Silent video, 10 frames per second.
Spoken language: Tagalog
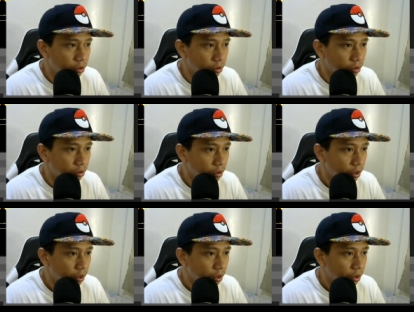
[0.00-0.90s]
So,
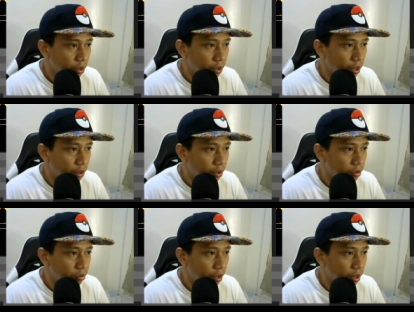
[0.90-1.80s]
click natin
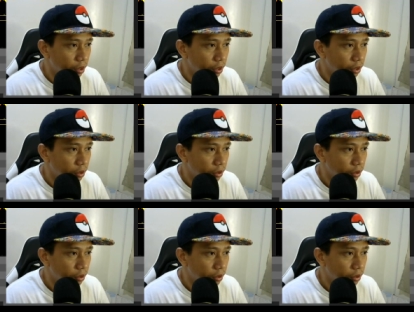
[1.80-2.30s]
yung wire niya.